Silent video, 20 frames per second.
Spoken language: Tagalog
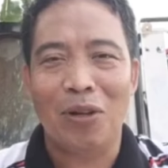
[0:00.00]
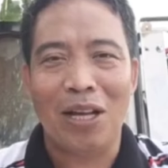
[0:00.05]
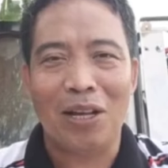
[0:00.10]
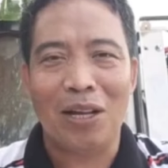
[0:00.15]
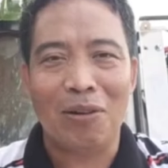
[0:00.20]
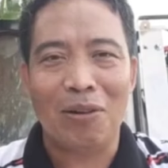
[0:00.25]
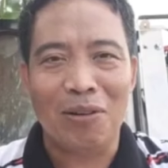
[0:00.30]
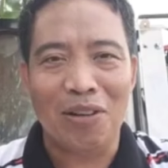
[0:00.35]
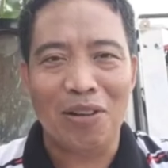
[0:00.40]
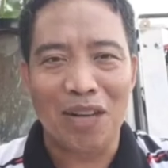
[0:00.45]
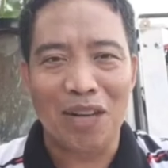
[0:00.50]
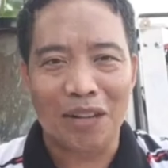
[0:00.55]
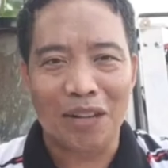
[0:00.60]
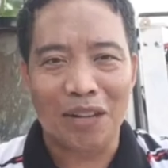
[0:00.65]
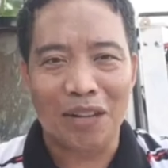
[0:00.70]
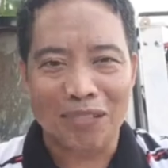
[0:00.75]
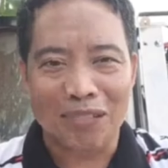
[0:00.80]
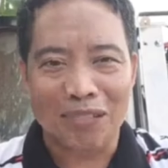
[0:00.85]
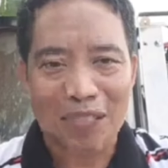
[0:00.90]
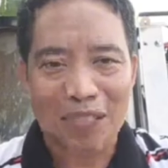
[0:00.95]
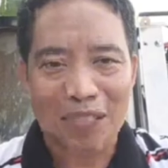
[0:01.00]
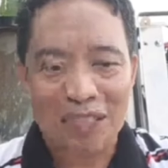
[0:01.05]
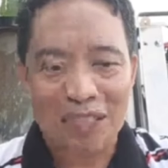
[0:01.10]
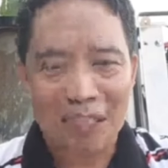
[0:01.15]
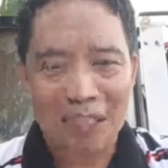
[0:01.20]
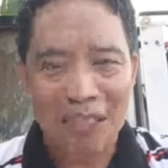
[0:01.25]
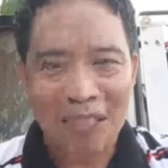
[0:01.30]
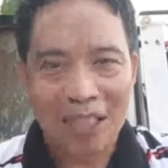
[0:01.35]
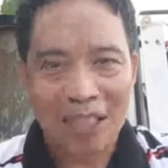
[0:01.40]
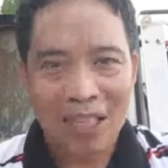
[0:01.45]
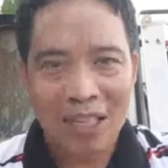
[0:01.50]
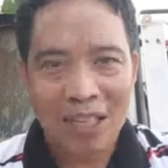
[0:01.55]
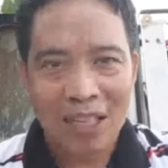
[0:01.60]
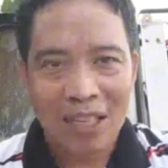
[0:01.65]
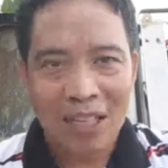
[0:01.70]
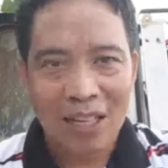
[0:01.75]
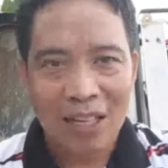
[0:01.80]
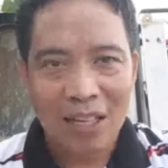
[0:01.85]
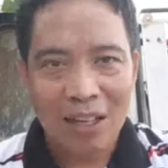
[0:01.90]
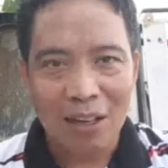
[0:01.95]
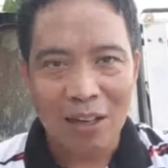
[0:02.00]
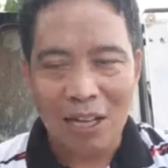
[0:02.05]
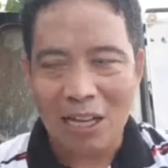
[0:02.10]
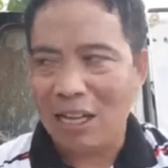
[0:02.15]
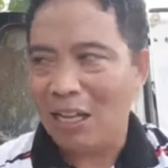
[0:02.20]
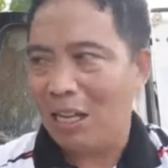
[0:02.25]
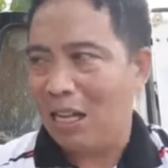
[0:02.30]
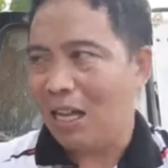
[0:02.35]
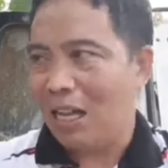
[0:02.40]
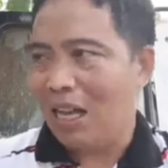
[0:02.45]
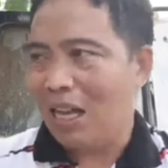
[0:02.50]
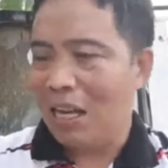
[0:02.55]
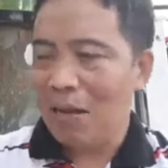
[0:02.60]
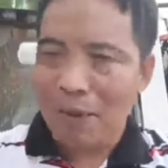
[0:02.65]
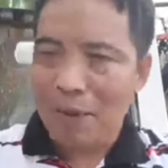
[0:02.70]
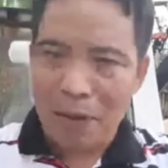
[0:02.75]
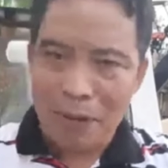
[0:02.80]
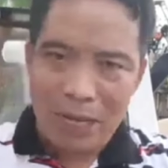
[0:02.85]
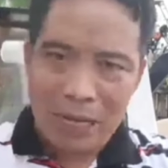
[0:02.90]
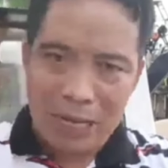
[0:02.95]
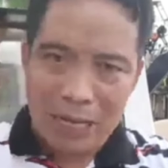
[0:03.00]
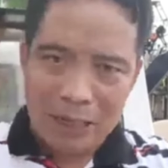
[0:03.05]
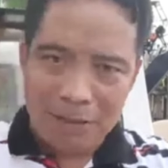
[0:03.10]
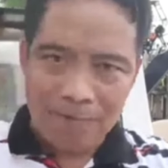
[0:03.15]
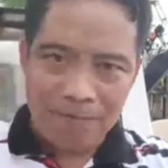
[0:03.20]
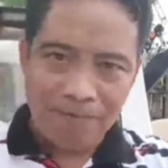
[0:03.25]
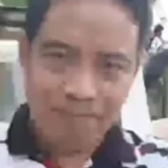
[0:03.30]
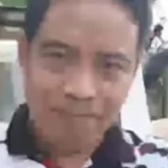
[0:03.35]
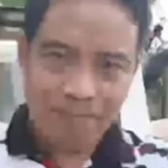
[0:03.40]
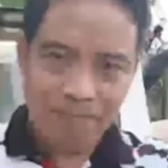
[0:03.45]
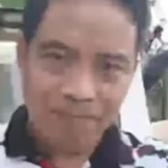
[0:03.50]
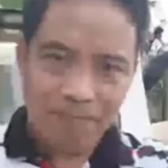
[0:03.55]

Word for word: ang kapal ng mukha ko kung ganon. O, oh, alibawa,